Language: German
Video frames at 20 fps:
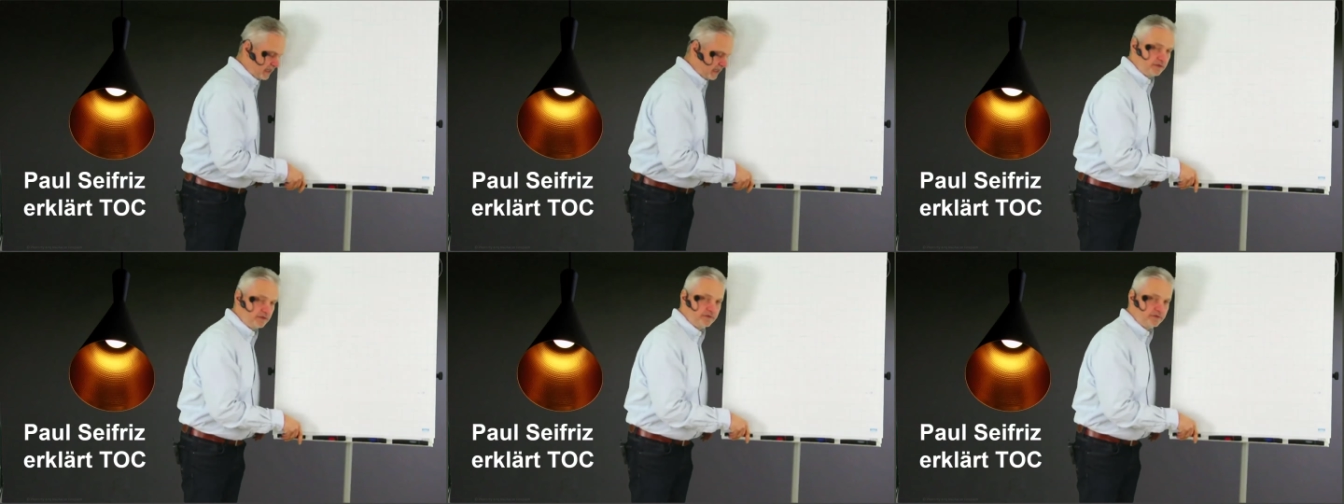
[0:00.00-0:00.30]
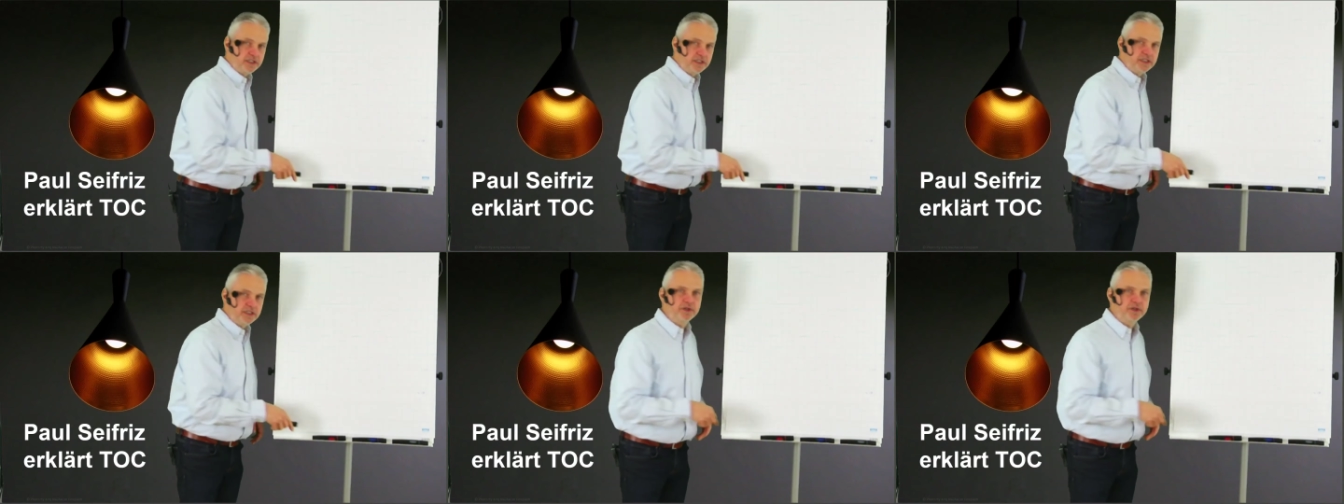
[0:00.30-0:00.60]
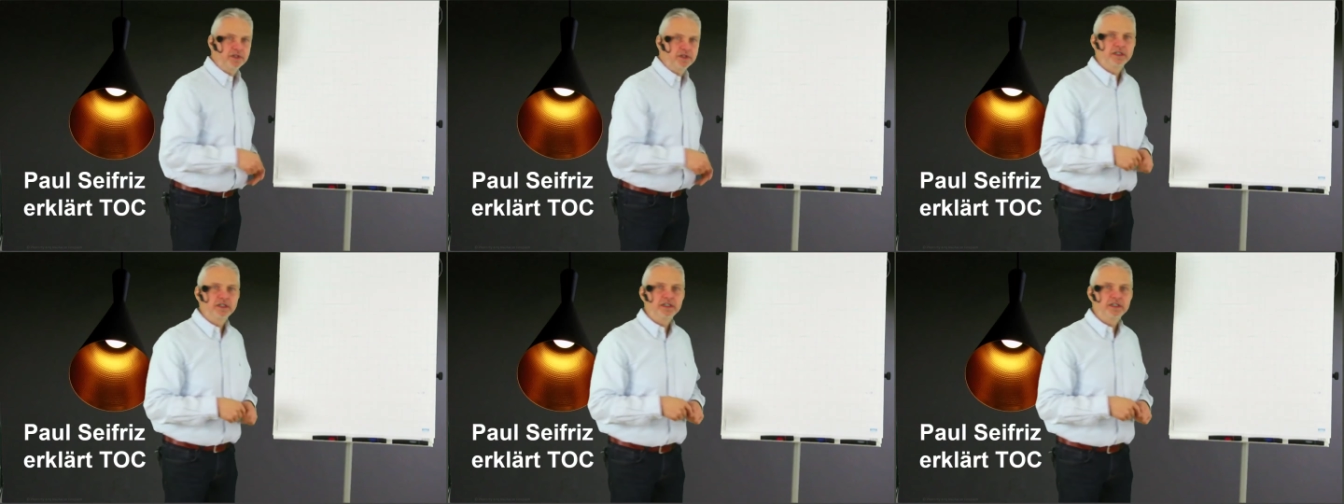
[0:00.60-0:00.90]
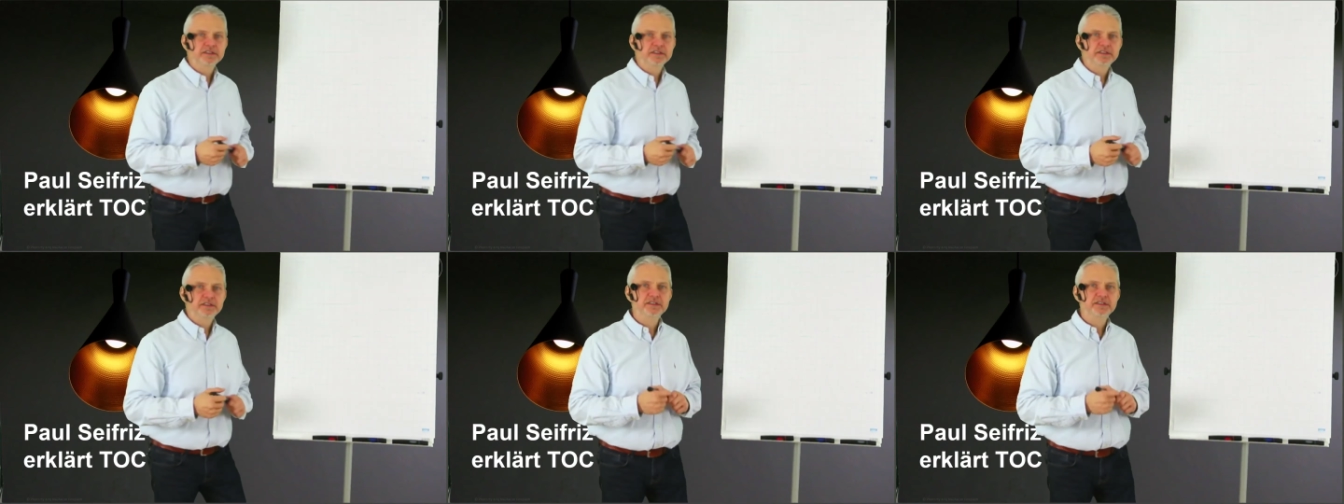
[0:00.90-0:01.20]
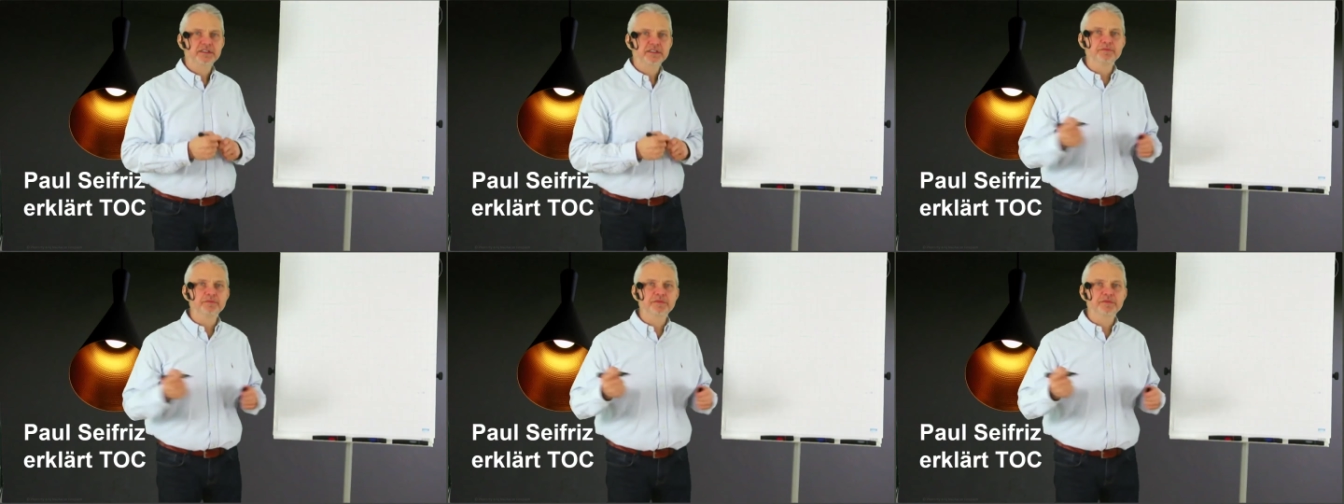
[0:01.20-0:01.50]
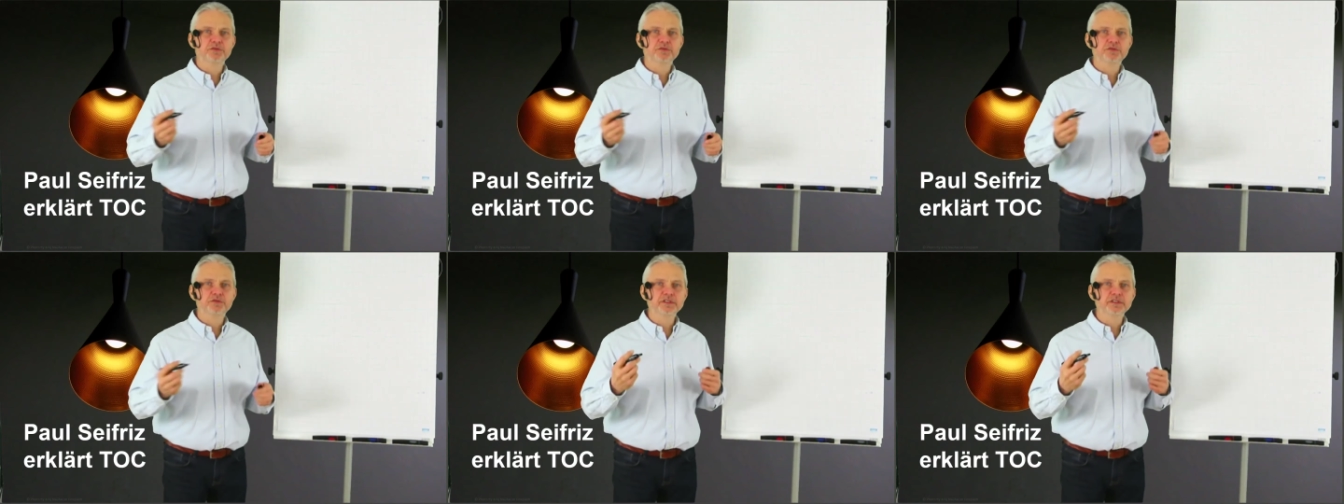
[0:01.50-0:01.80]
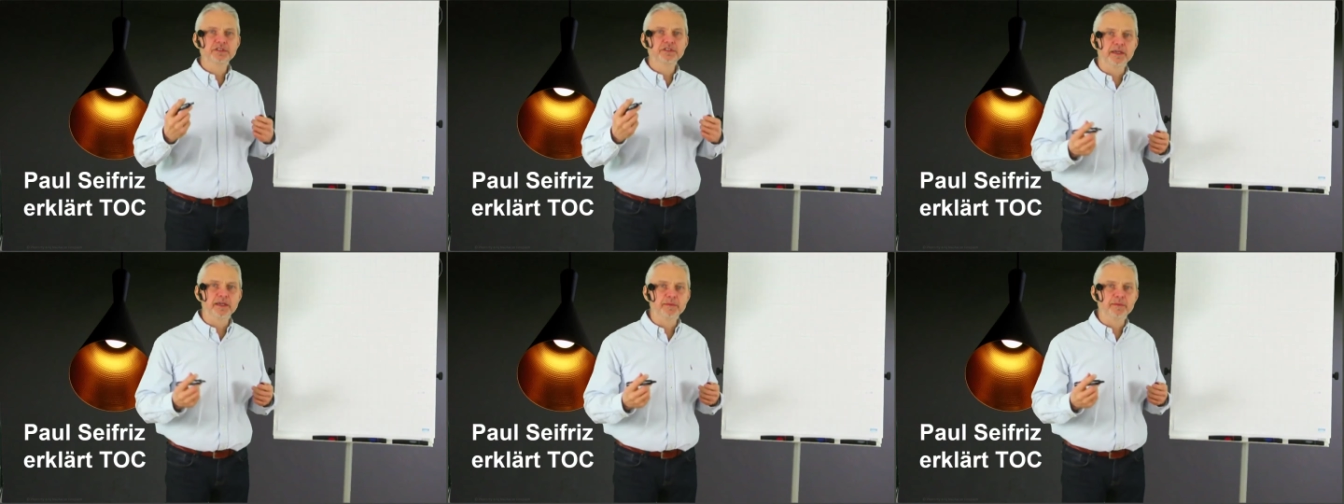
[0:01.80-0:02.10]
wir immer das gesamte
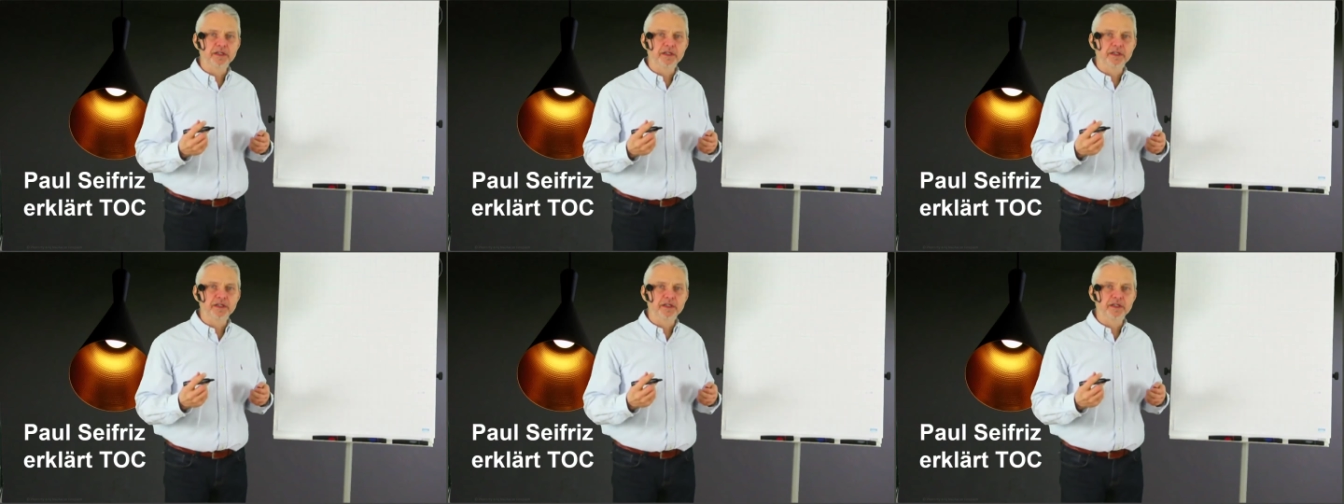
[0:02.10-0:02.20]
Unternehmen.